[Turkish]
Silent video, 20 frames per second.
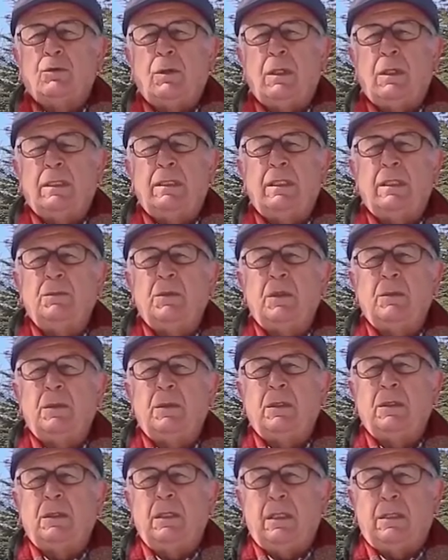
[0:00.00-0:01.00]
Söylediğim
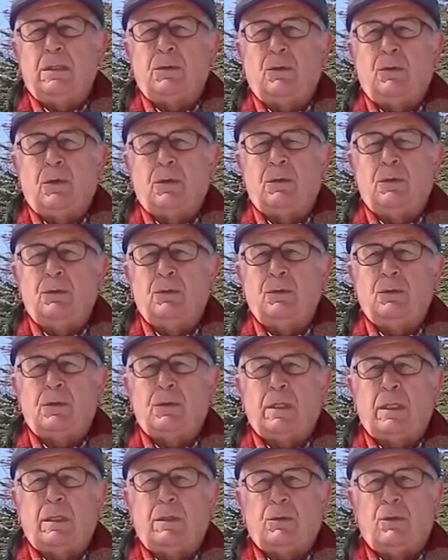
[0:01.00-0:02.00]
gibi ilk or,
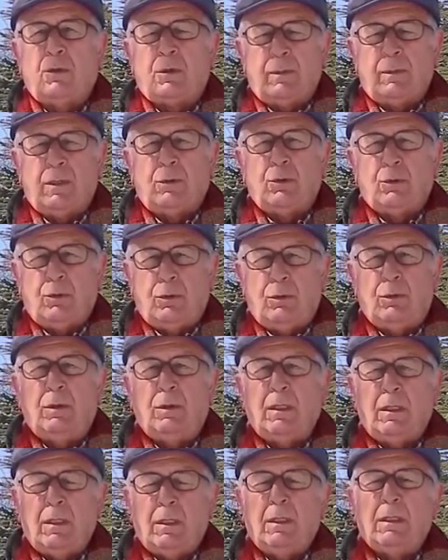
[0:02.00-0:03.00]
yüksek orman
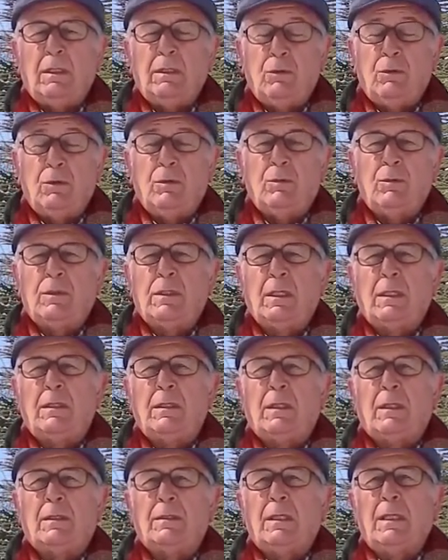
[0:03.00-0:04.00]
okulu
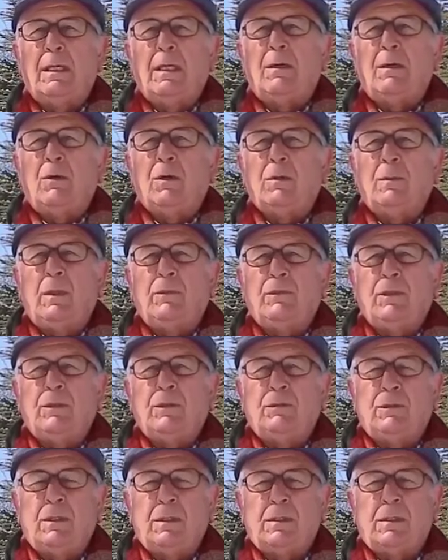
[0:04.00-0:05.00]
günümüzdeki adıyla Orman
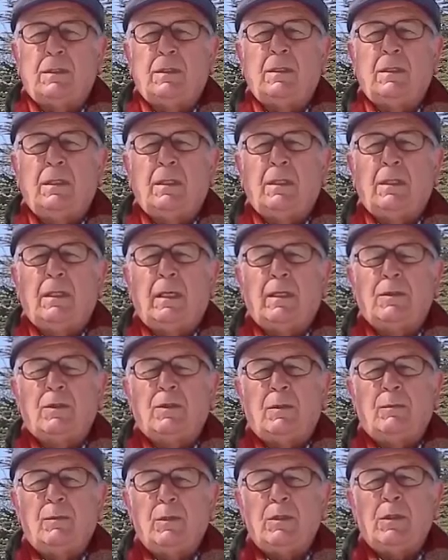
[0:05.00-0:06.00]
Fakültesi
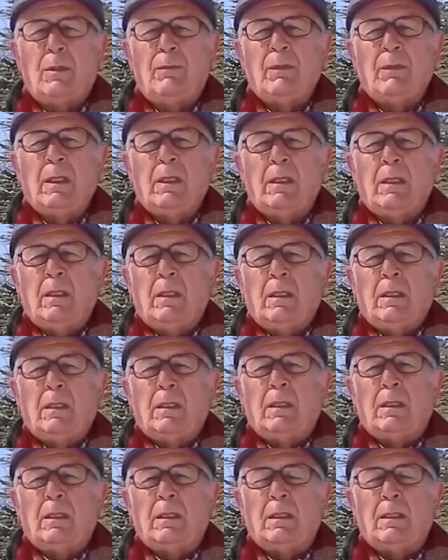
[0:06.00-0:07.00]
açılmış.
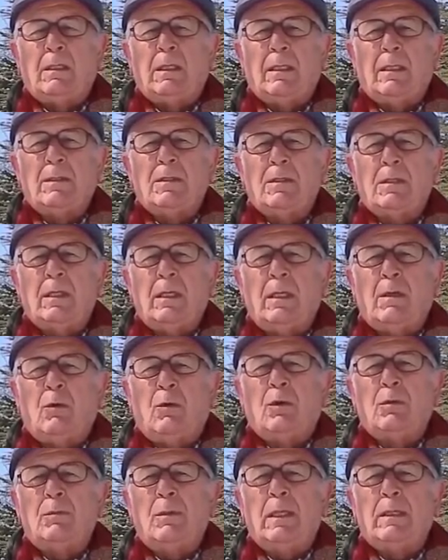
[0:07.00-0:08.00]
Ee, yanı sıra
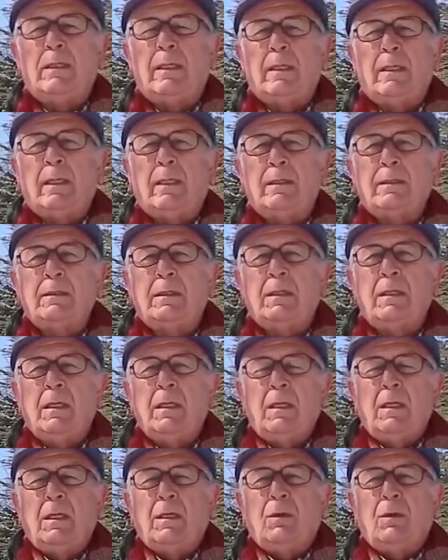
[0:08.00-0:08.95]
ormanlar artık